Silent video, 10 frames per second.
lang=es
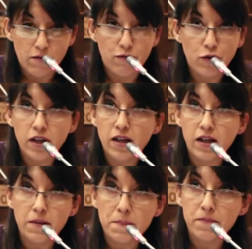
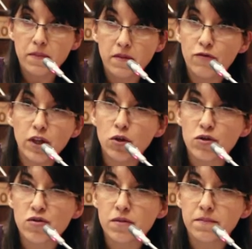fue
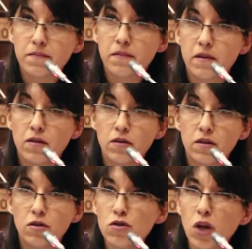feroz.
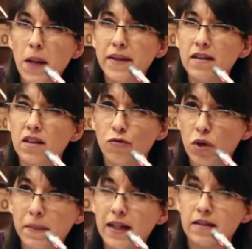No solamente
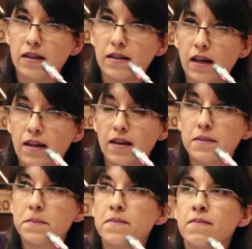fue
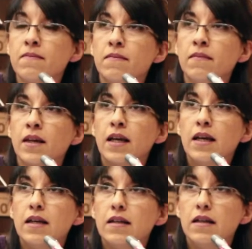maltratada,
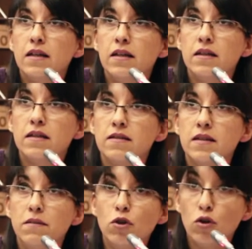
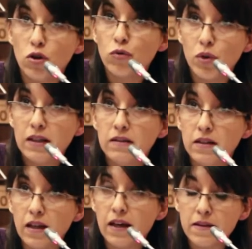se violó su
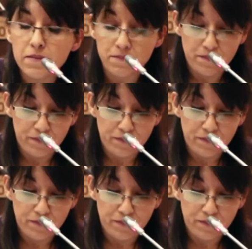identidad,